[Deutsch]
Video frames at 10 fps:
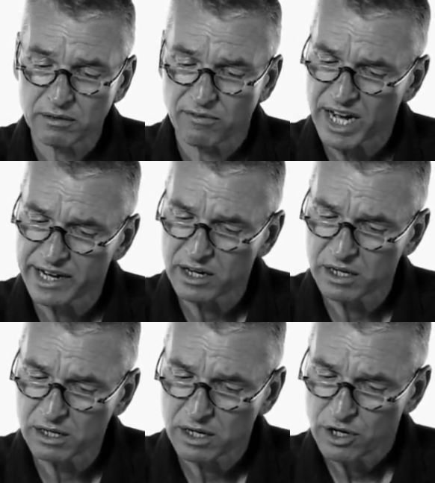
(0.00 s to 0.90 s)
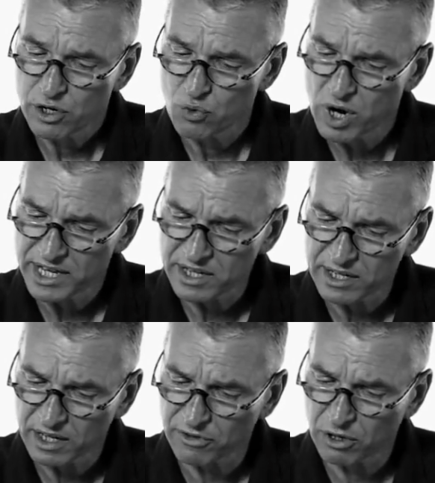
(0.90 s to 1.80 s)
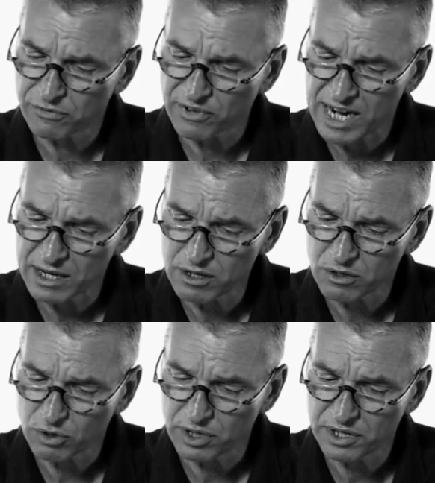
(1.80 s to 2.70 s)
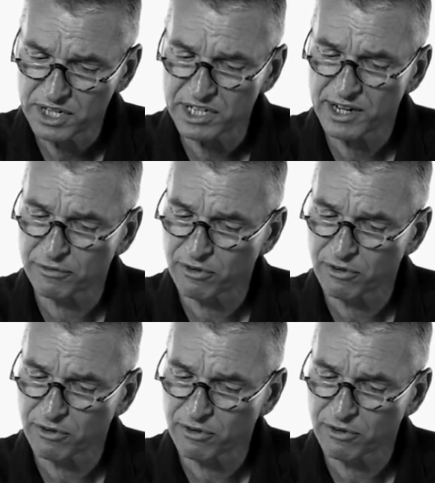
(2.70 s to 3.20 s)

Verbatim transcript: weil nur ich nach Frau Frank und nicht nach